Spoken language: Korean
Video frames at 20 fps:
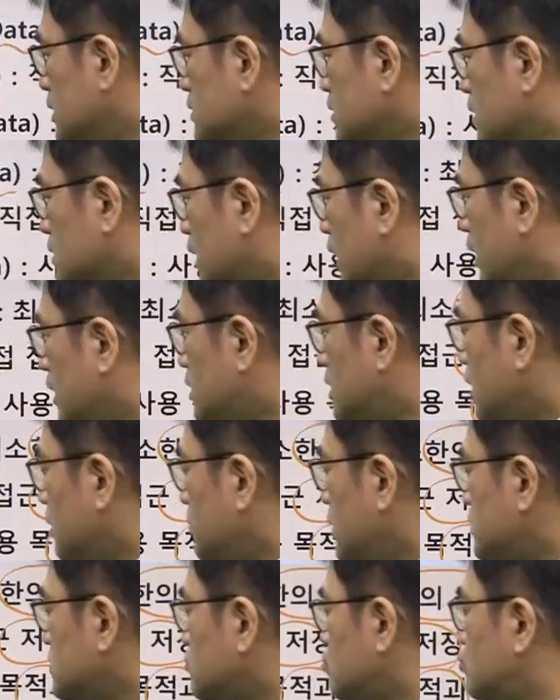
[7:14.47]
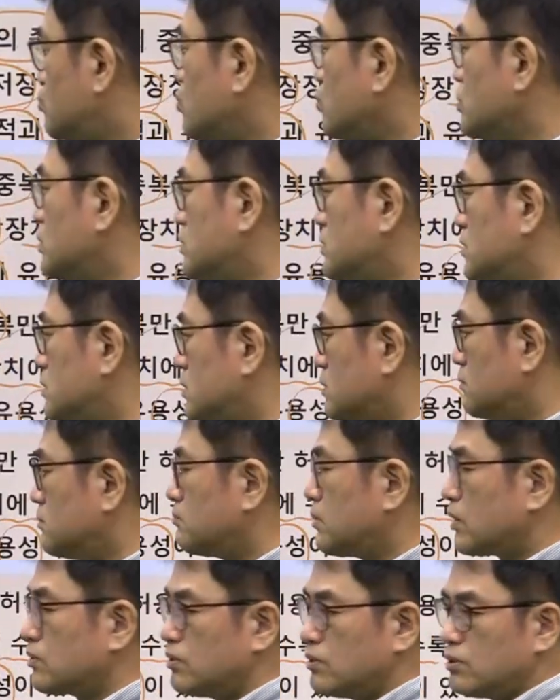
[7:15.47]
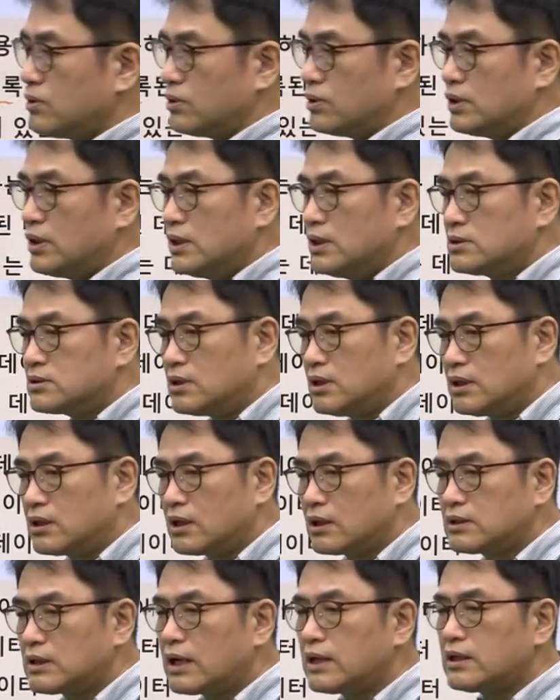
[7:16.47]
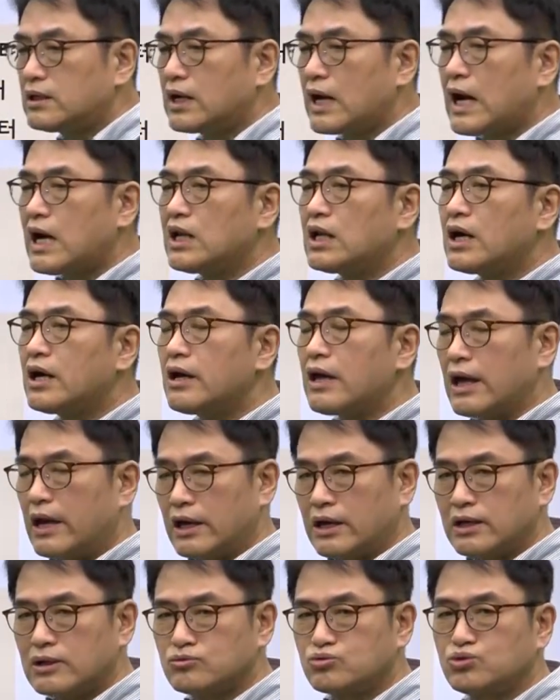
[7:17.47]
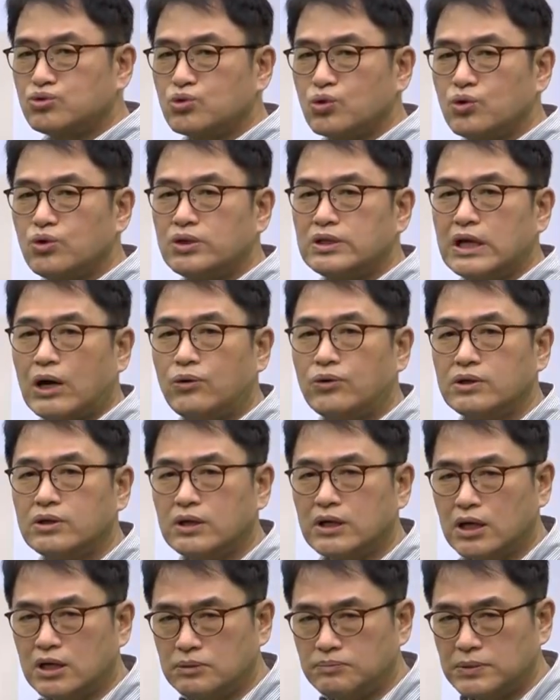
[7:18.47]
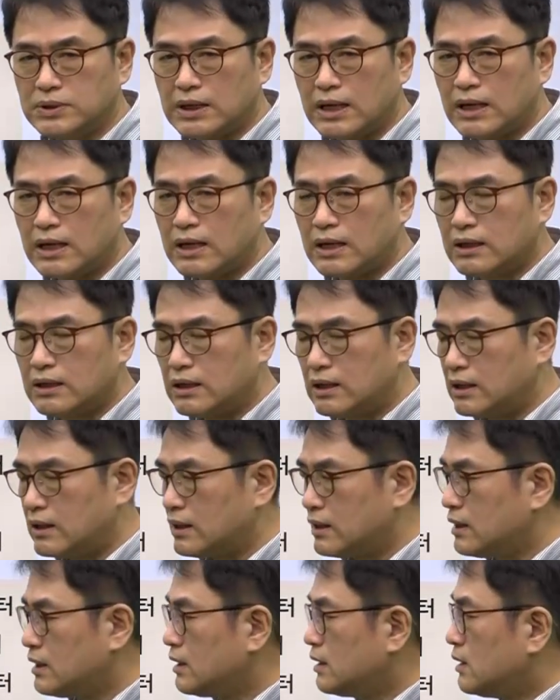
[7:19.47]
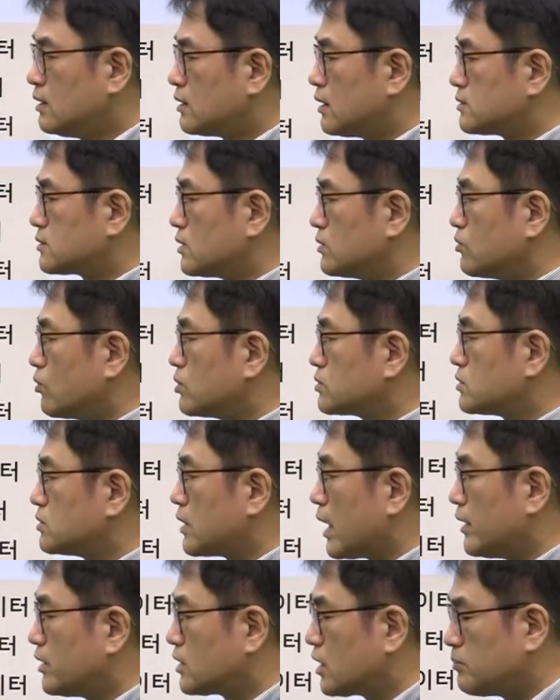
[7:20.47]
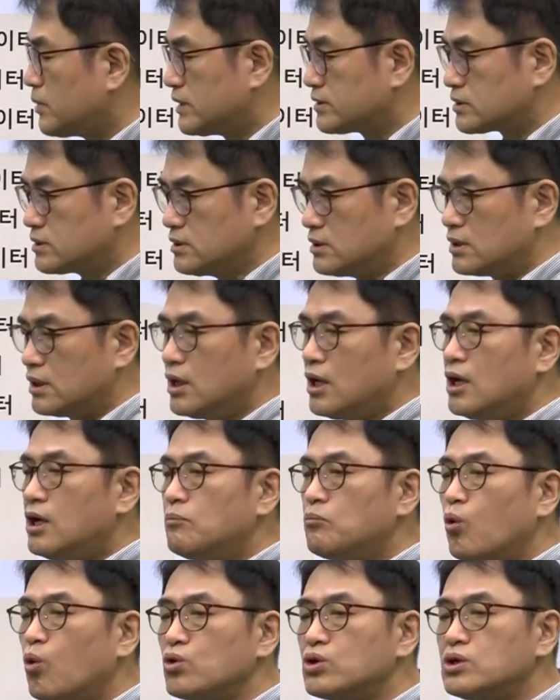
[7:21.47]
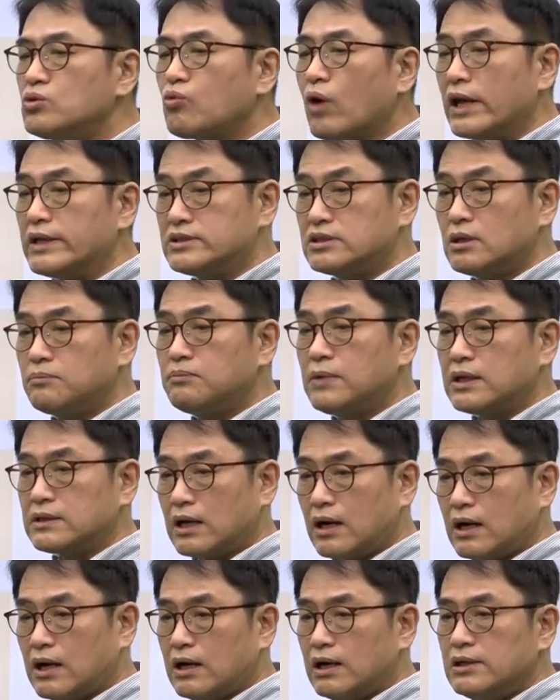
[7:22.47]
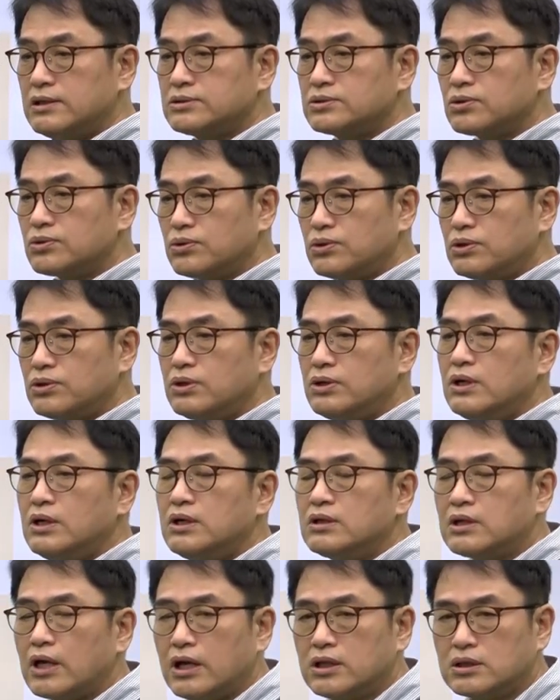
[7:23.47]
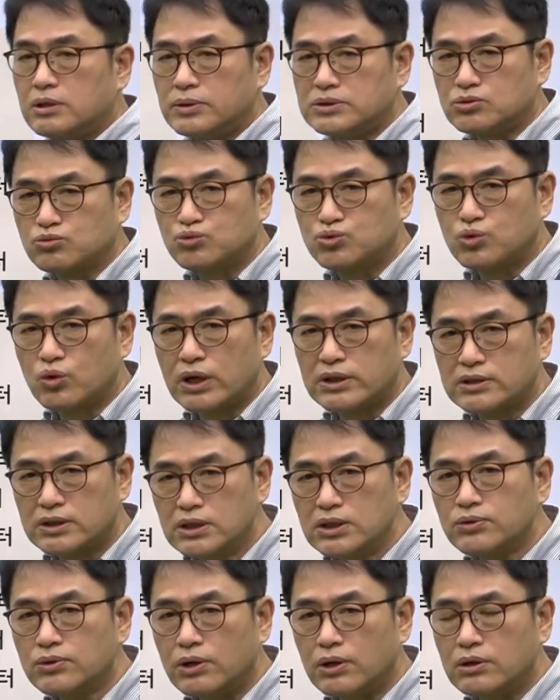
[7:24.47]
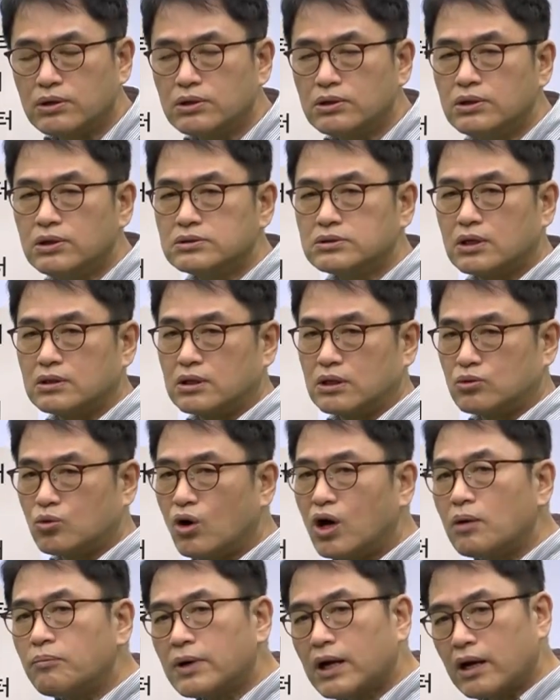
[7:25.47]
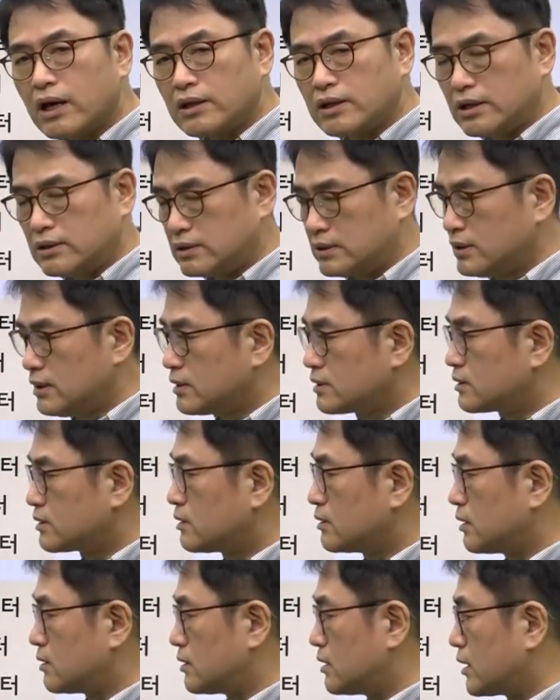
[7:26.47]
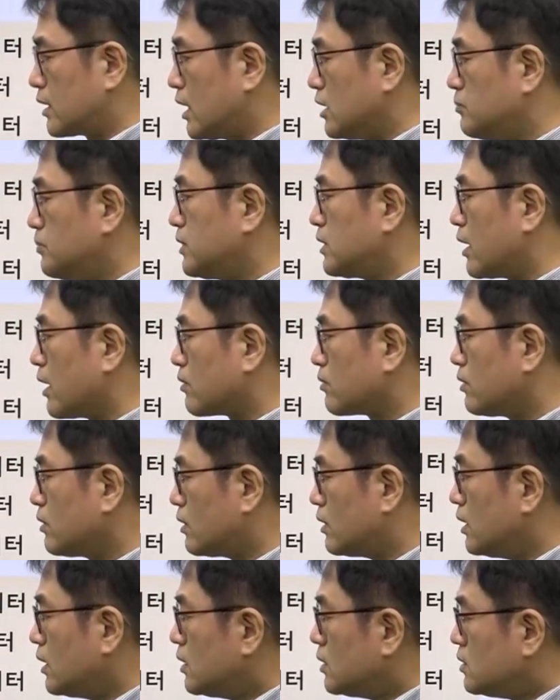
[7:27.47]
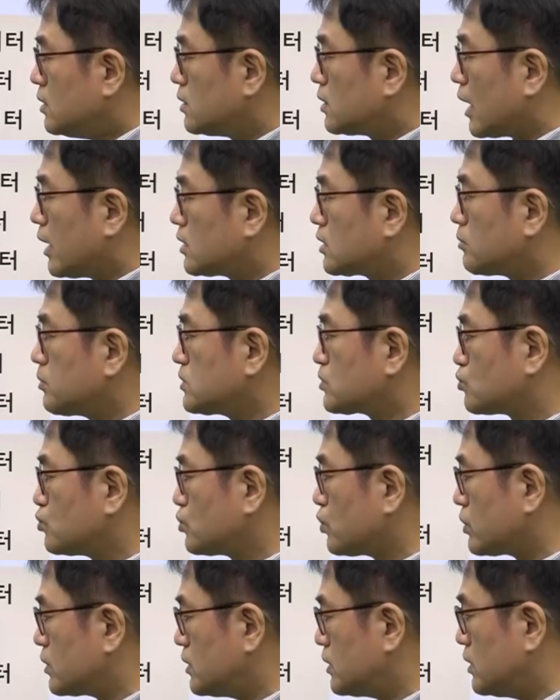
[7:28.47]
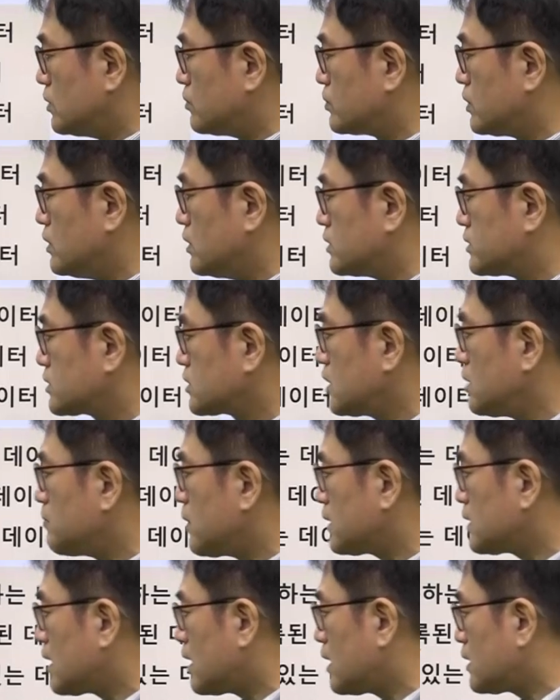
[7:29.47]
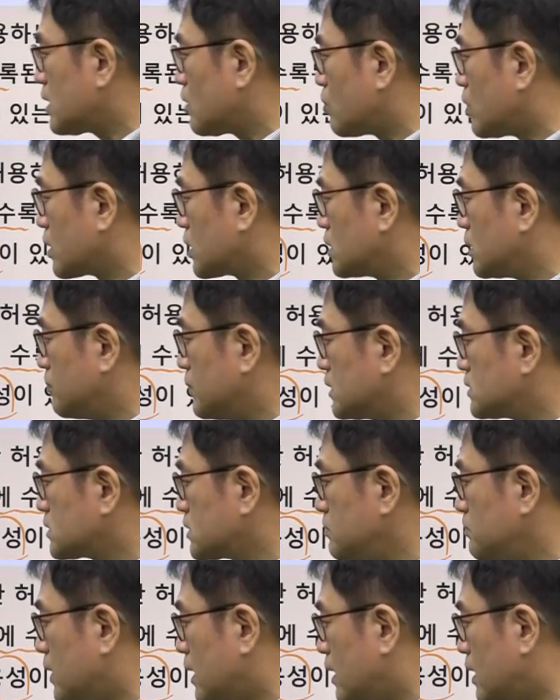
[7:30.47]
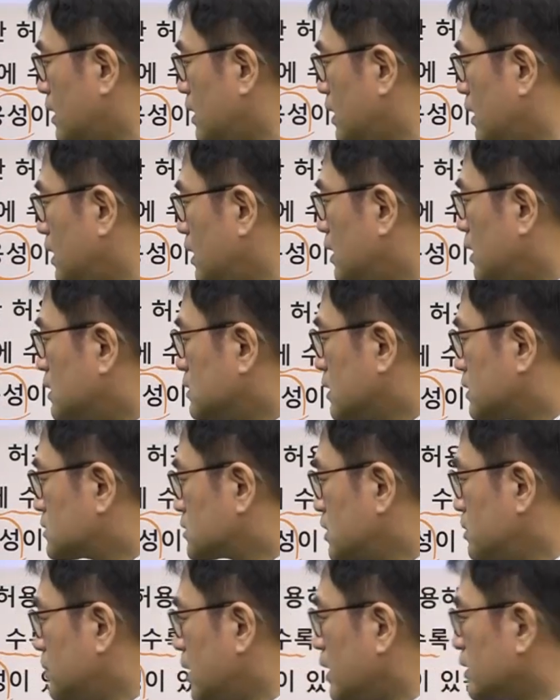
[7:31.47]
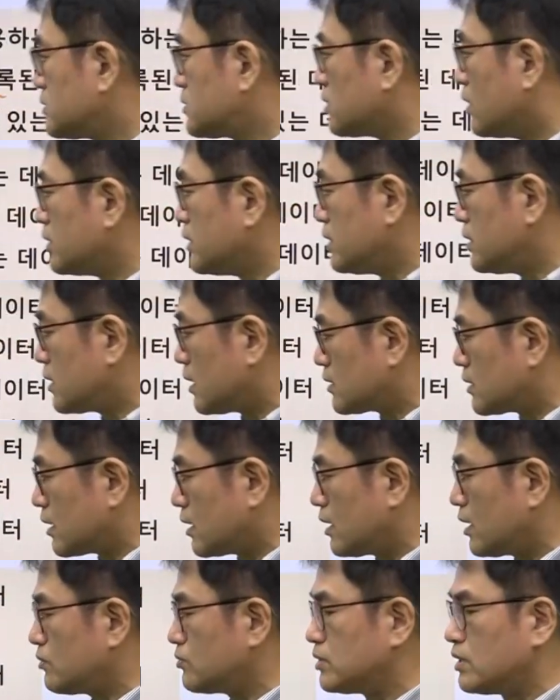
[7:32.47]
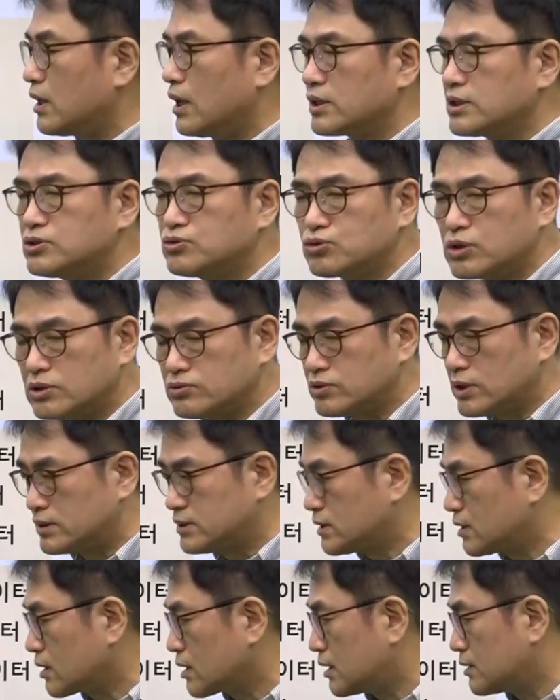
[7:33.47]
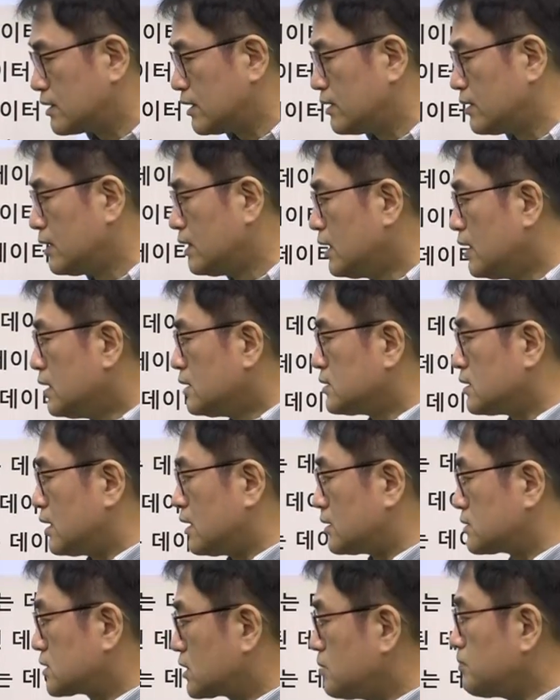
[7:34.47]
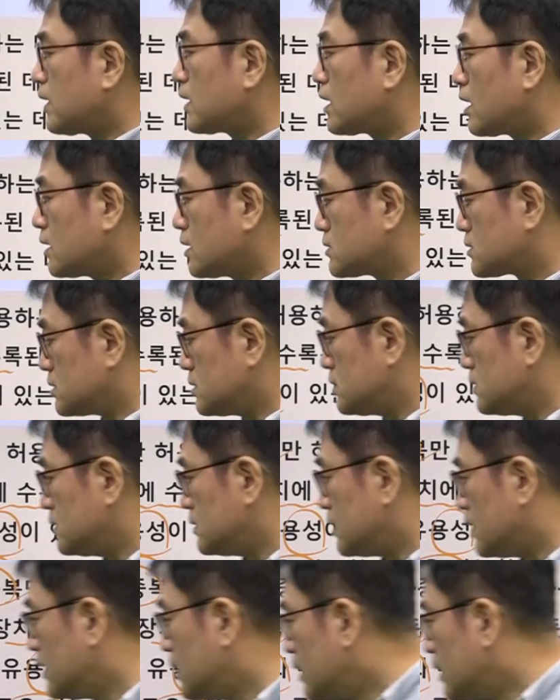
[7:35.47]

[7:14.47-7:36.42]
자, 데이터베이스 구조는 바로 저희가 딱 이렇게 하나의 구조로 나오는 건 아닙니다. 아, 그래서 이것은 데이터베이스는 보는 관점마다 서로 데이터베이스 구조가 틀리고요. 그걸 다 통합하게 되는 그런 어떤 개념이 되겠고요. 이 데이터베이스 구조를 우리는 스키마다라고 하게 됩니다. 스키마. 스키마의 그 정의를 갖다가 우리가 기술할 줄 아셔야 될 것 같아요. 자, 스키마라는 것은